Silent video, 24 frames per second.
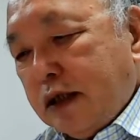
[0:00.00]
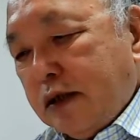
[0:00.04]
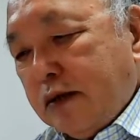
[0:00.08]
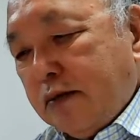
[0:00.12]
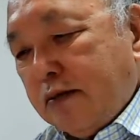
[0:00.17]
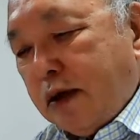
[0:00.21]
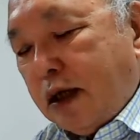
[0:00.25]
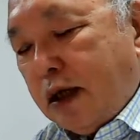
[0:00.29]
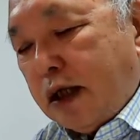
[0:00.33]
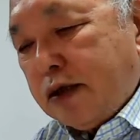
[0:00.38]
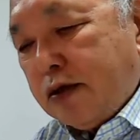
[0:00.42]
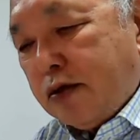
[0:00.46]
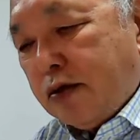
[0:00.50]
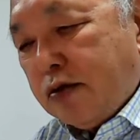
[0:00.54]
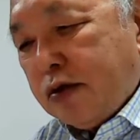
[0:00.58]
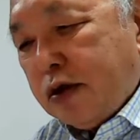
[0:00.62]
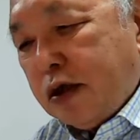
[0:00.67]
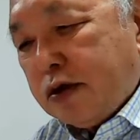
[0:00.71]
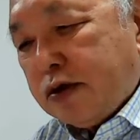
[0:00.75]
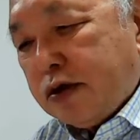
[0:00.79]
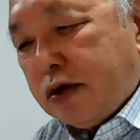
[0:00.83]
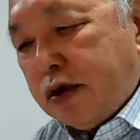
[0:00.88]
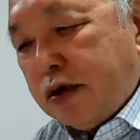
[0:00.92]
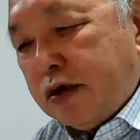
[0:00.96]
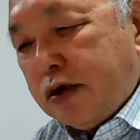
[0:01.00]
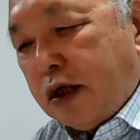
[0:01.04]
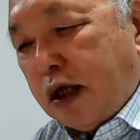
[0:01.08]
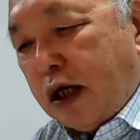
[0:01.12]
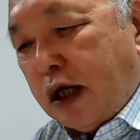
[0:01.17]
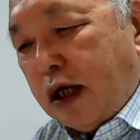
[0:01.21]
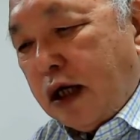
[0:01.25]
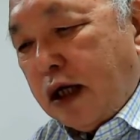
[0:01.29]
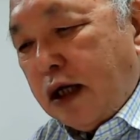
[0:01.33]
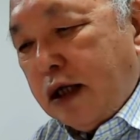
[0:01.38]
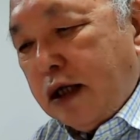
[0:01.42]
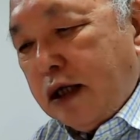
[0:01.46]
まあいろんなスキル
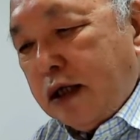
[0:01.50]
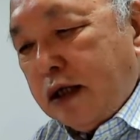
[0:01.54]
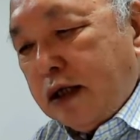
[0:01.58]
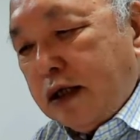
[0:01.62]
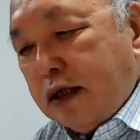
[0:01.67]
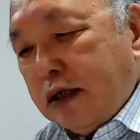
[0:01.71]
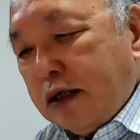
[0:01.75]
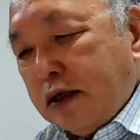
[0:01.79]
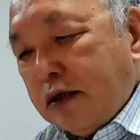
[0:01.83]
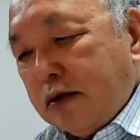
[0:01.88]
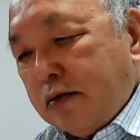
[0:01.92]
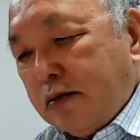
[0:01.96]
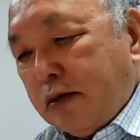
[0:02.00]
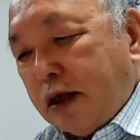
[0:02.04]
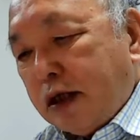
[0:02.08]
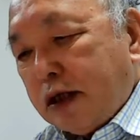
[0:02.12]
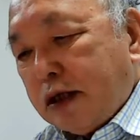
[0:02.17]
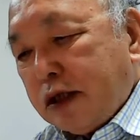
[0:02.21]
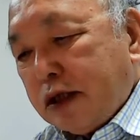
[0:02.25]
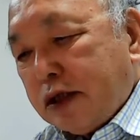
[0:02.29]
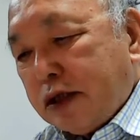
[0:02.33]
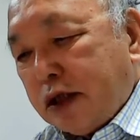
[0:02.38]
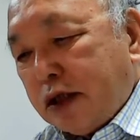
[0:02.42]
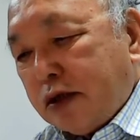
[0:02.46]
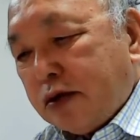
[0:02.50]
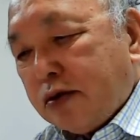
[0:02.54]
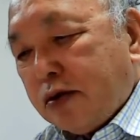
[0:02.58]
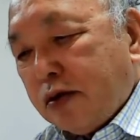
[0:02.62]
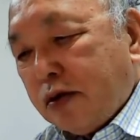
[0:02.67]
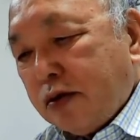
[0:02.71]
が生まれてきてると